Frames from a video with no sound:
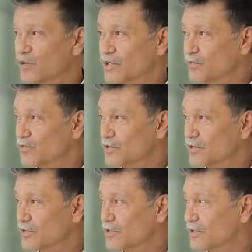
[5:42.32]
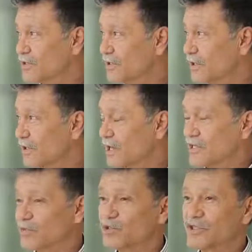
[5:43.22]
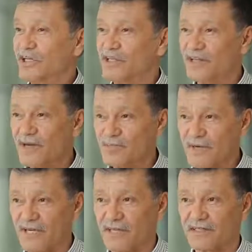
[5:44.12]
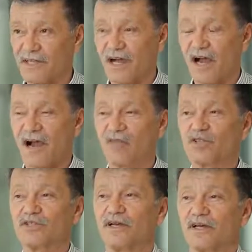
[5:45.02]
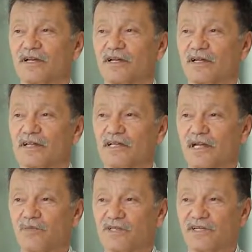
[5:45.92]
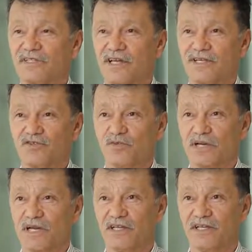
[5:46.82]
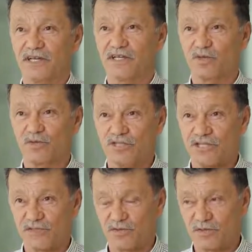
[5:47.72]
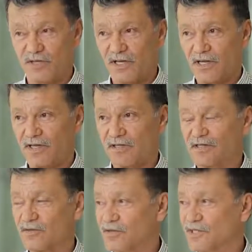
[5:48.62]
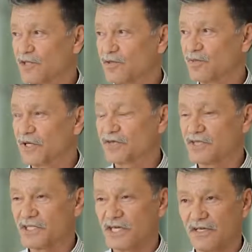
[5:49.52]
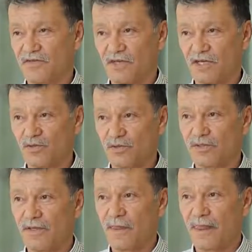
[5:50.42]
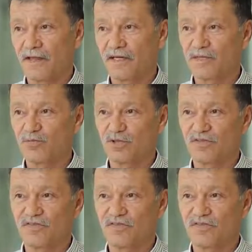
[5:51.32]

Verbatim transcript: что это будет, э, это будет и нам приятно, а вот для подрастающего поколения, которое вот сейчас вот делает первые шаги в кино, это будет